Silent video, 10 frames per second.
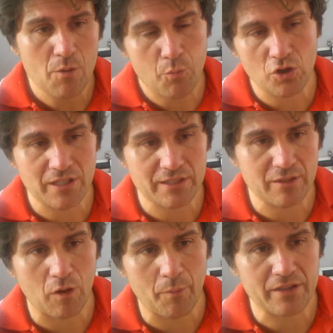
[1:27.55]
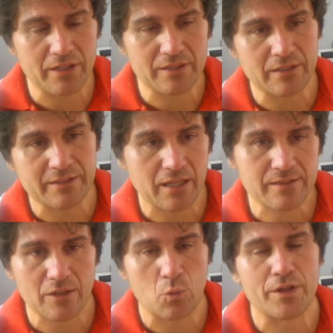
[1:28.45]
può stare tranquillamente lì tra il
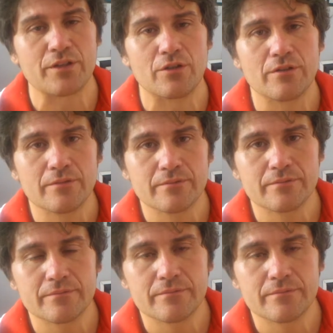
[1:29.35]
terzo e il quinto